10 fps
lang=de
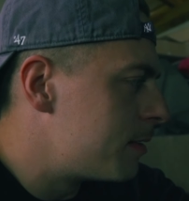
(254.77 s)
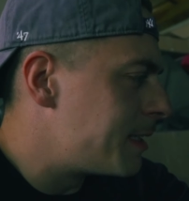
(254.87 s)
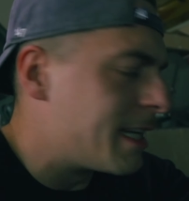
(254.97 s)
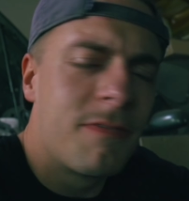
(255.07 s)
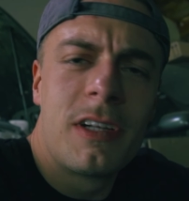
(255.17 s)

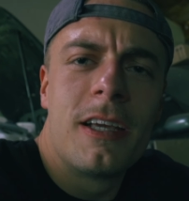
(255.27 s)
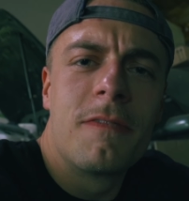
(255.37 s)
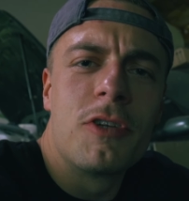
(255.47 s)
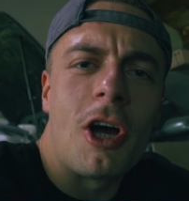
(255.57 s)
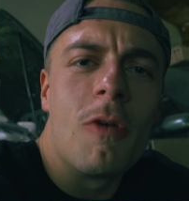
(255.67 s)
Jeder will
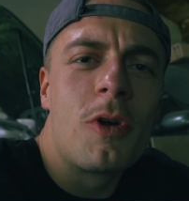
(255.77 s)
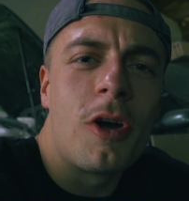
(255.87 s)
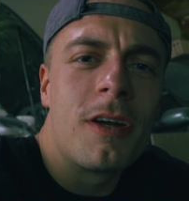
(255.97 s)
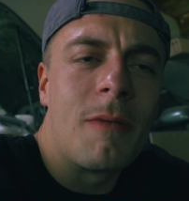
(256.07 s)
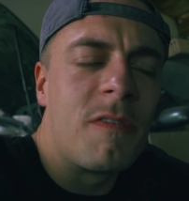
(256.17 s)
irgendwie schrauben
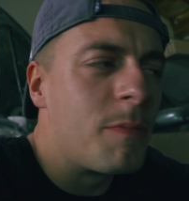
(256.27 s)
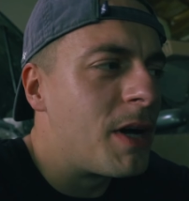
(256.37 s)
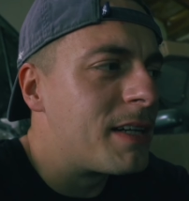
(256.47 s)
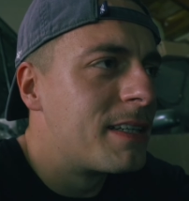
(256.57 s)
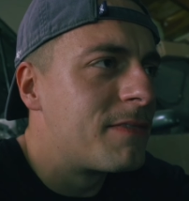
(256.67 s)
können, aber wenn
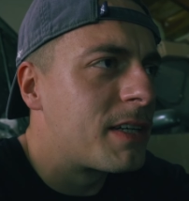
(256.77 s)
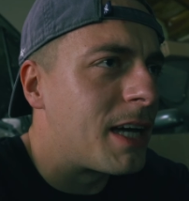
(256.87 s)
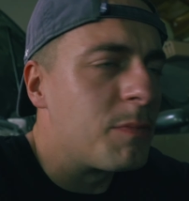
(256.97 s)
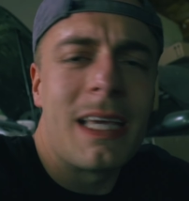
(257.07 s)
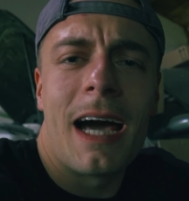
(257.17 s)
man halt nicht
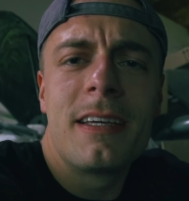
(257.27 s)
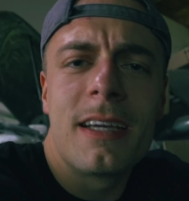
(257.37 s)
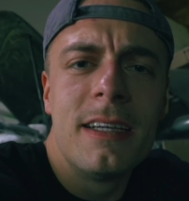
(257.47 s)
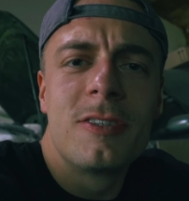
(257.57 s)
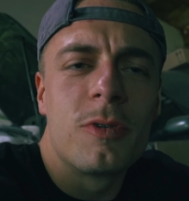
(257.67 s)
gerade
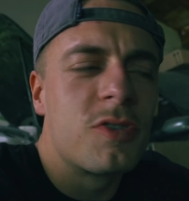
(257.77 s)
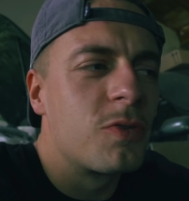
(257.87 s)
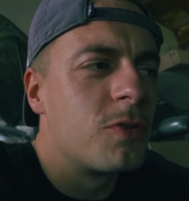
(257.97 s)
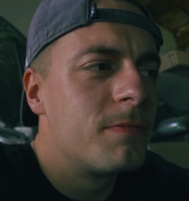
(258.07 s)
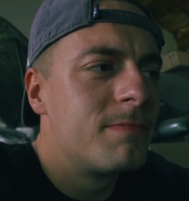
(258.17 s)
Mechaniker ist oder
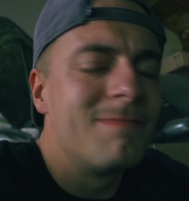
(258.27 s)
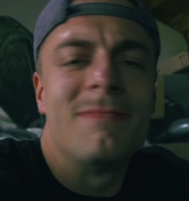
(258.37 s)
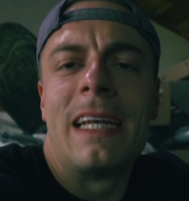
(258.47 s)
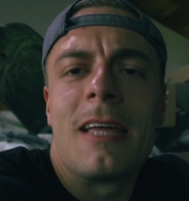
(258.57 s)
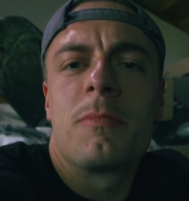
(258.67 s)
so,
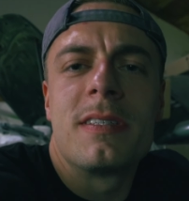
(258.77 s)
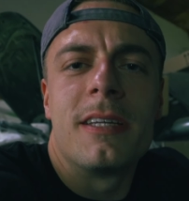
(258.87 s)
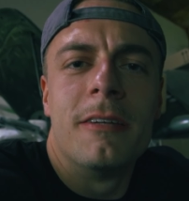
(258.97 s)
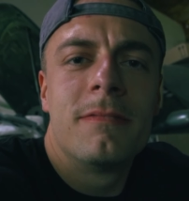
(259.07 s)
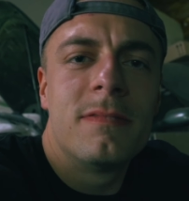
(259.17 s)
wann lernt man es
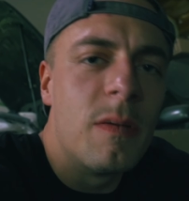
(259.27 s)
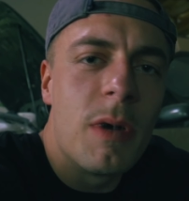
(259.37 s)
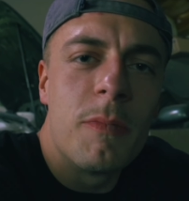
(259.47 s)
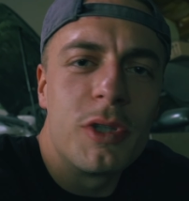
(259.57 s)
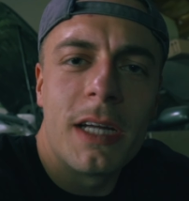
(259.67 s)
denn, wenn
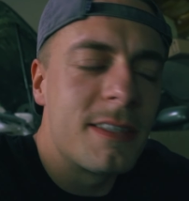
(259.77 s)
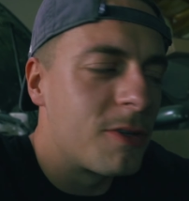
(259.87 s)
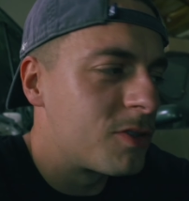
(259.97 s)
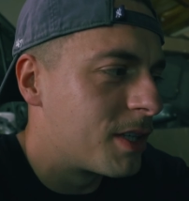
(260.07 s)
man ein modernes Auto